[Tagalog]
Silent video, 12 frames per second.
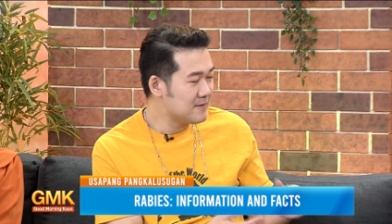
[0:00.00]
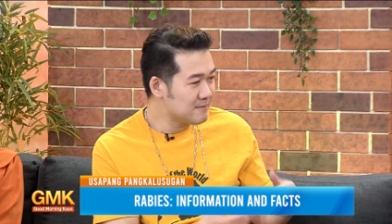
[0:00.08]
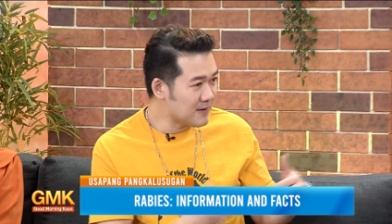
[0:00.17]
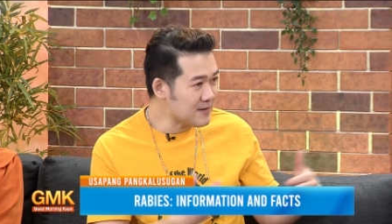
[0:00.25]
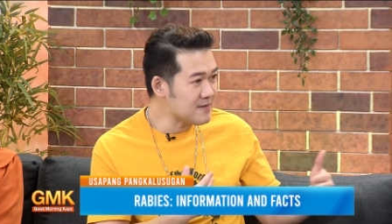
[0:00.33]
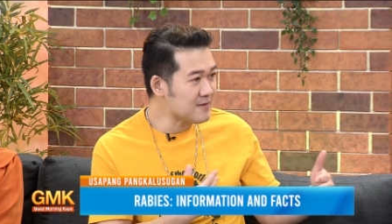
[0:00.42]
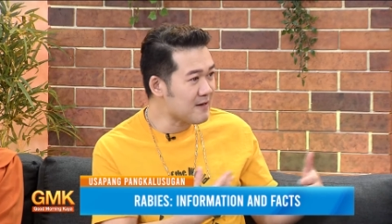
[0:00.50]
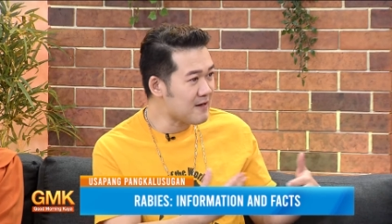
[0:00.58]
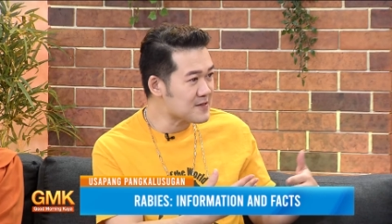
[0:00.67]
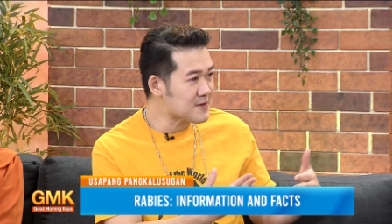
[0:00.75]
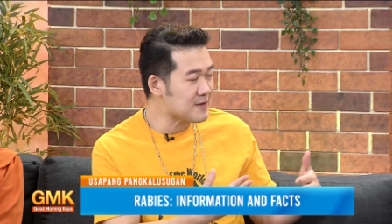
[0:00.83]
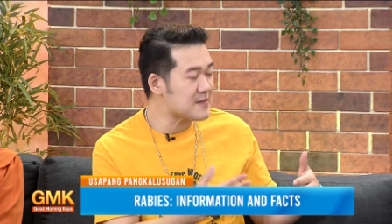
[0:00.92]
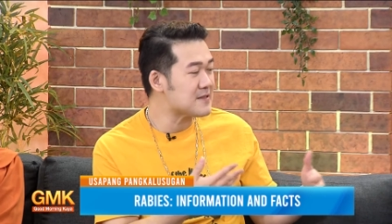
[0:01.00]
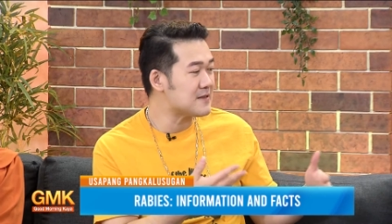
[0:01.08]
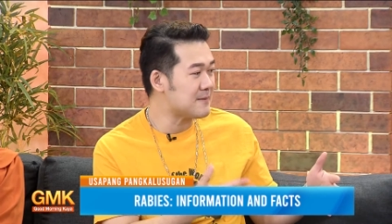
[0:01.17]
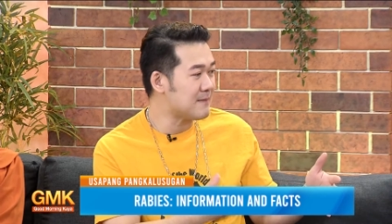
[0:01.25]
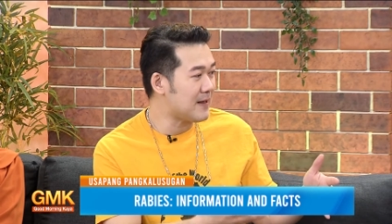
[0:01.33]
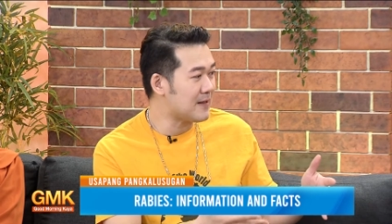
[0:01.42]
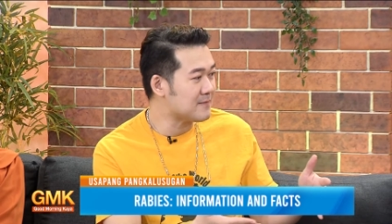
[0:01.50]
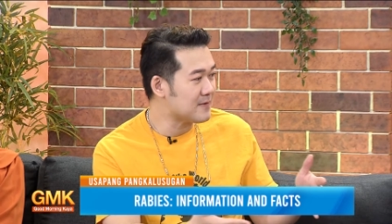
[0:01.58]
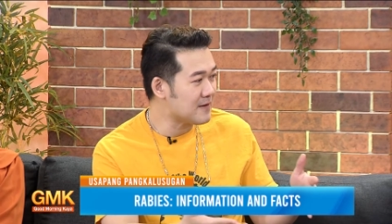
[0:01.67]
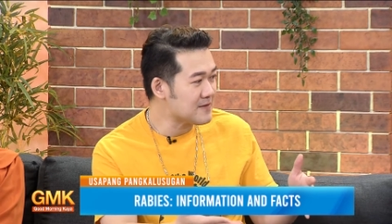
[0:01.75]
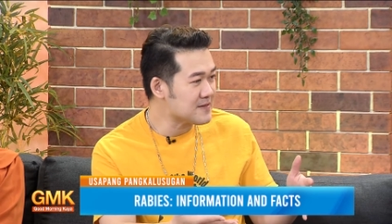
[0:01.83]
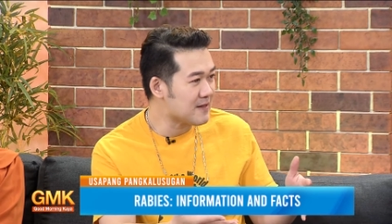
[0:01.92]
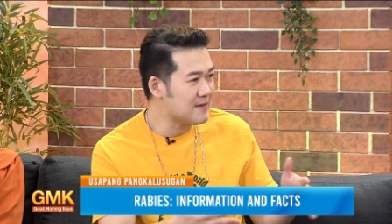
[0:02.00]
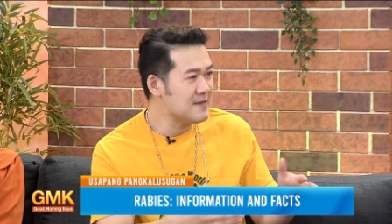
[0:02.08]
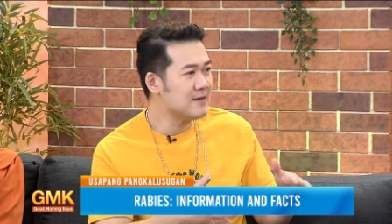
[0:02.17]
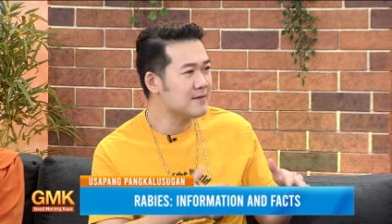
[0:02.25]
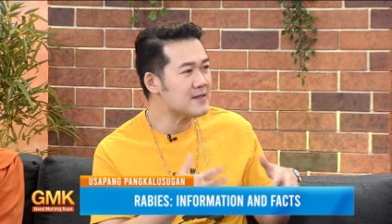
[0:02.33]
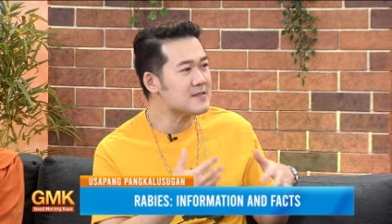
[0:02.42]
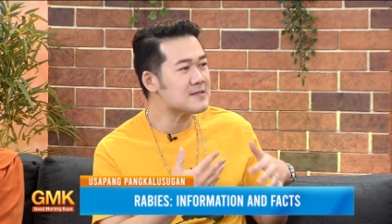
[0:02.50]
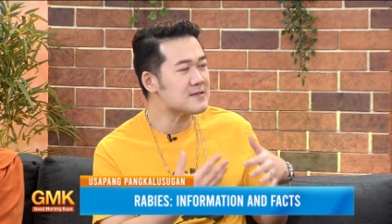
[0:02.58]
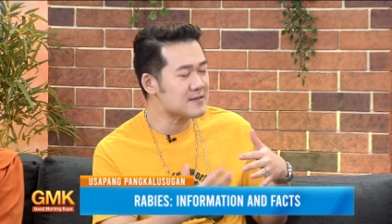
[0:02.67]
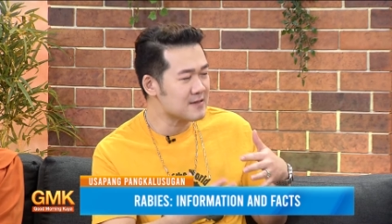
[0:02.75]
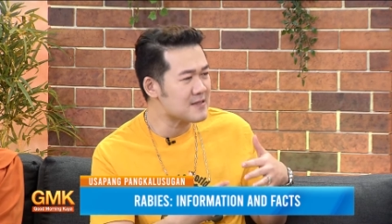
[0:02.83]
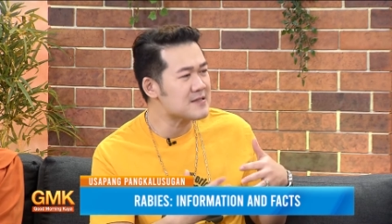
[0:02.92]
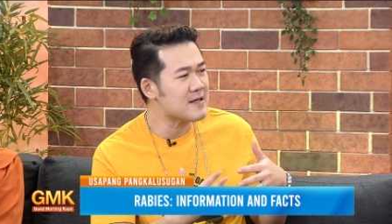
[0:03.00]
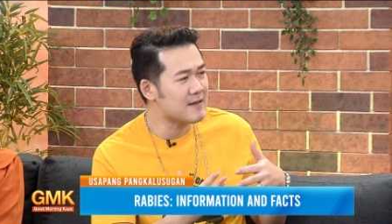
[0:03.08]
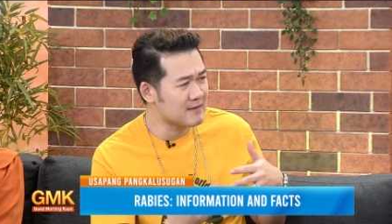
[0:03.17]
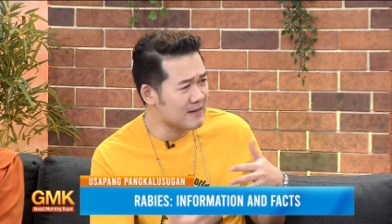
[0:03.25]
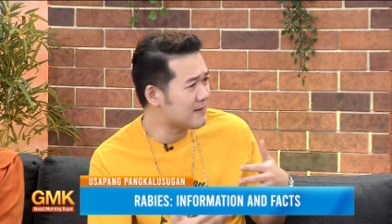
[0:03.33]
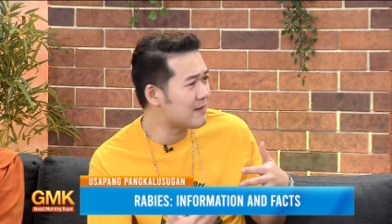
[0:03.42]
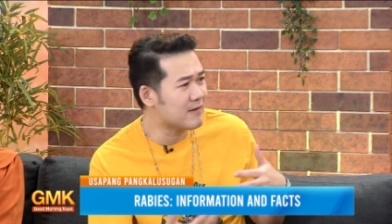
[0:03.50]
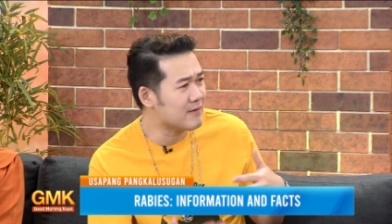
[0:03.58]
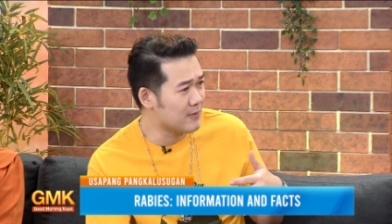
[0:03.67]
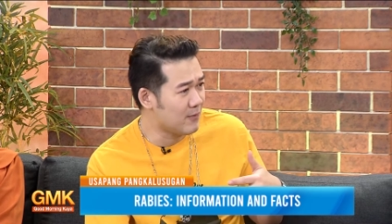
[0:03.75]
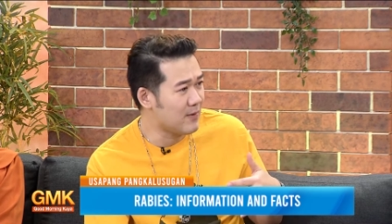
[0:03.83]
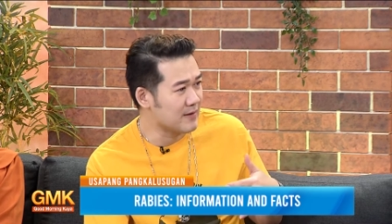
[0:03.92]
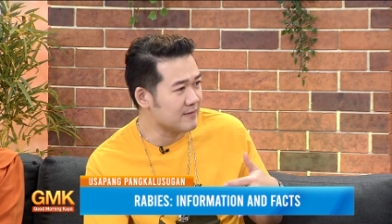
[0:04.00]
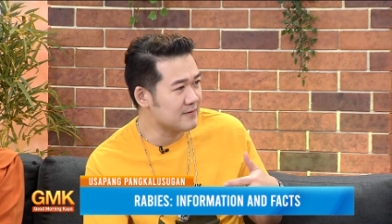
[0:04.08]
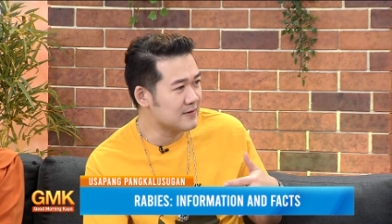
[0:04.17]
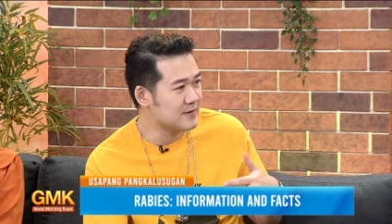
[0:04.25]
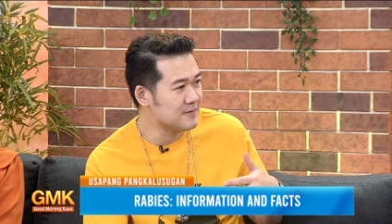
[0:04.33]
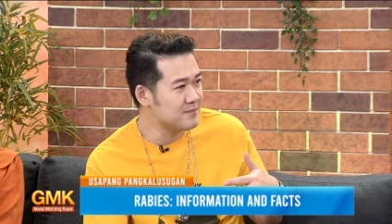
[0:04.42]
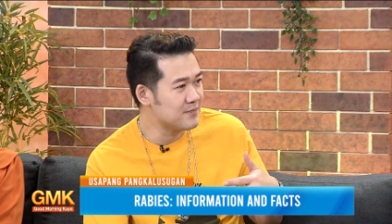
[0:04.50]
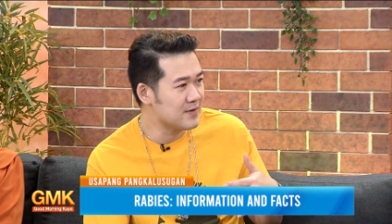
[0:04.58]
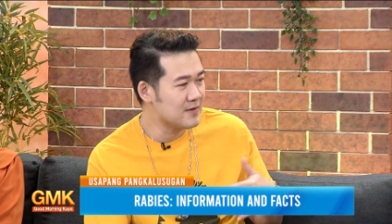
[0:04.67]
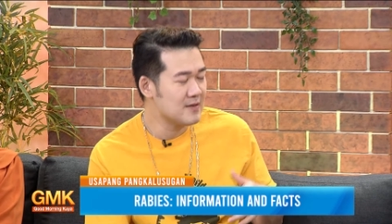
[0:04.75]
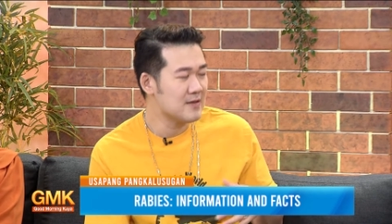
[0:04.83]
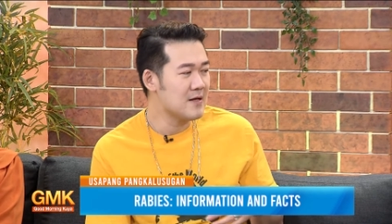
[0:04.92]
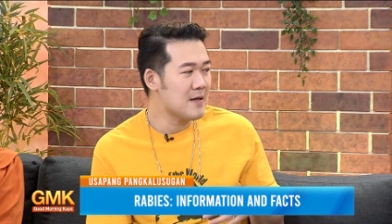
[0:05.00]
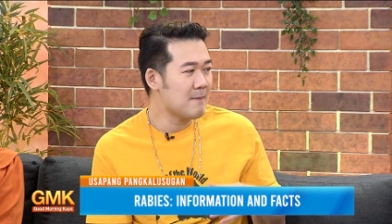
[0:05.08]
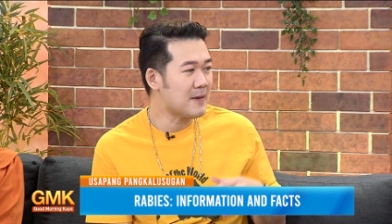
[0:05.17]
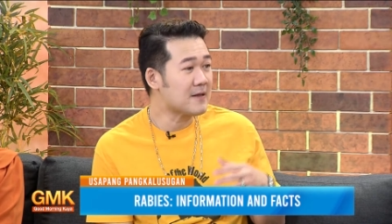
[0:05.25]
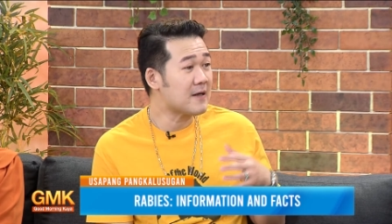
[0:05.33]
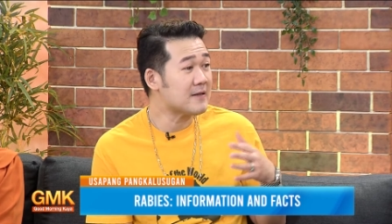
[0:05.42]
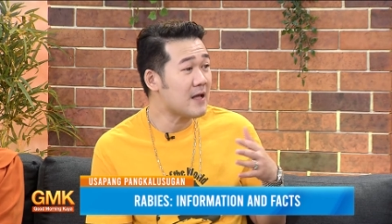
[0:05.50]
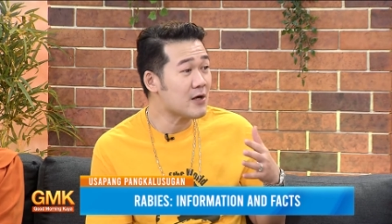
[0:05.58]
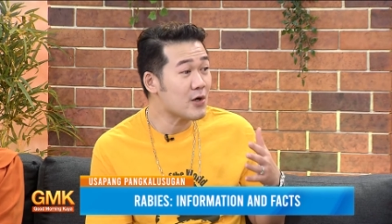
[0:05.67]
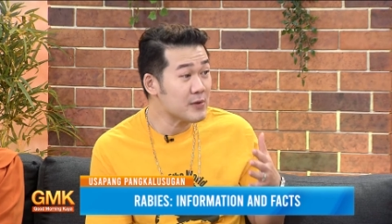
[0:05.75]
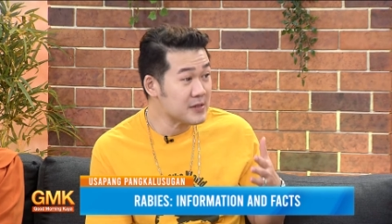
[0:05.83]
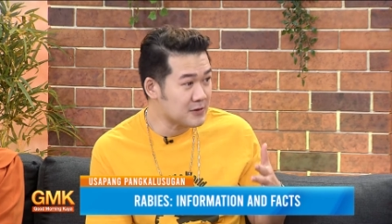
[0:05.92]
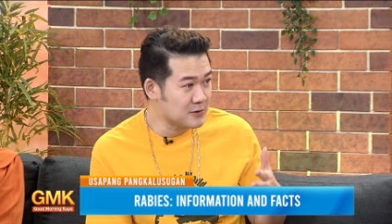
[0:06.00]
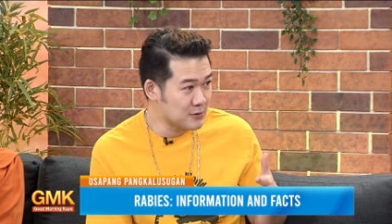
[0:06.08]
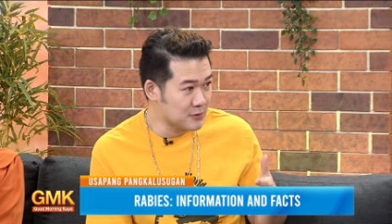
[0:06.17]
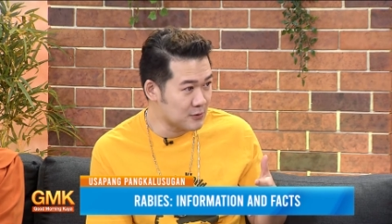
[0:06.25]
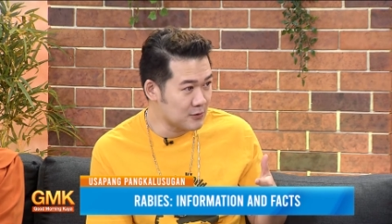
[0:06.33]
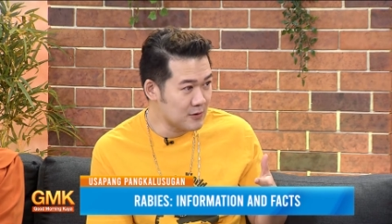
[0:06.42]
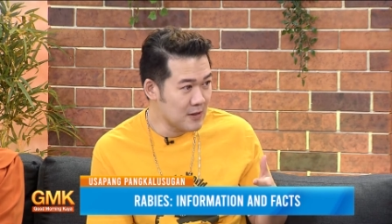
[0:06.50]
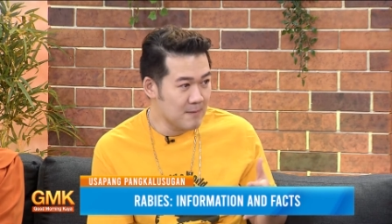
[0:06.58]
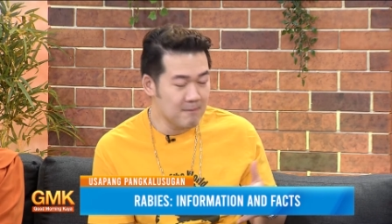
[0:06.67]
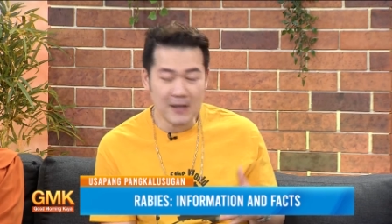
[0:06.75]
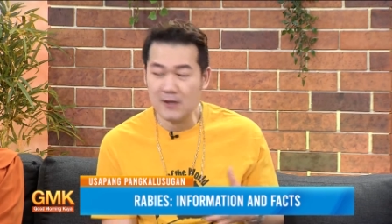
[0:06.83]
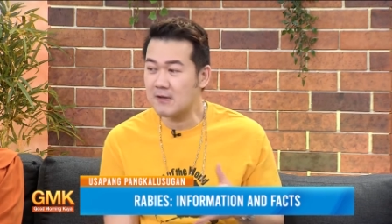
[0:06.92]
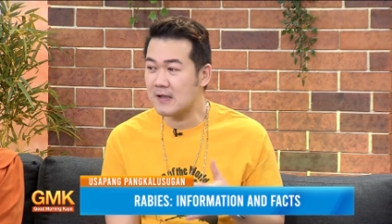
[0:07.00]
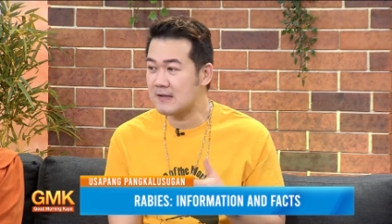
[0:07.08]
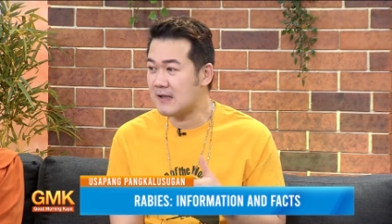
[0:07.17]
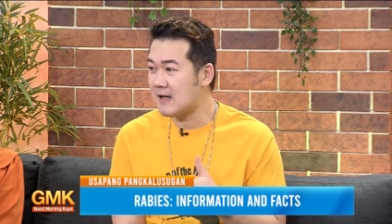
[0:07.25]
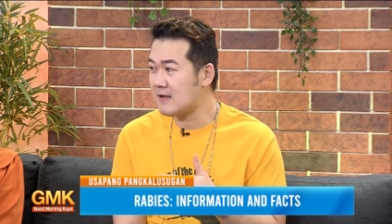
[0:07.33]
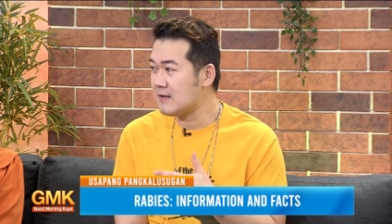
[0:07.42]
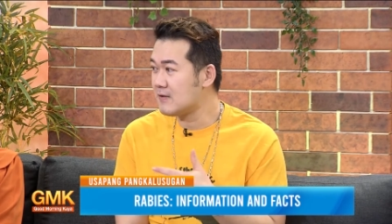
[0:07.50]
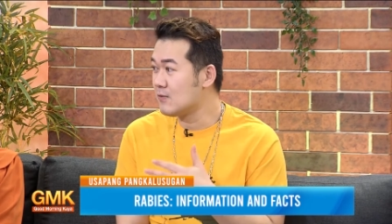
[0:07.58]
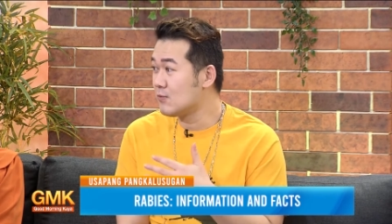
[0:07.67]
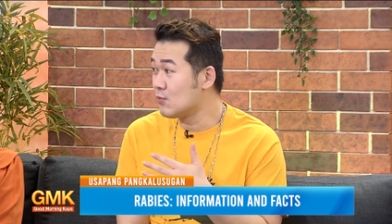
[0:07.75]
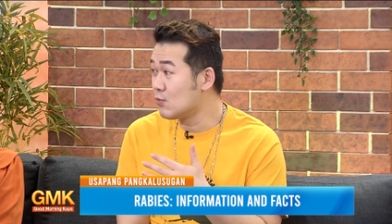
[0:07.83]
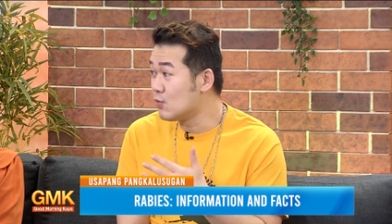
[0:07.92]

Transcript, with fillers: Mm-hmm. Parang casual lang sinamahan mo lang siya. That's kasi category 1, no? Mm-hmm. Pag category 2, meron ka ng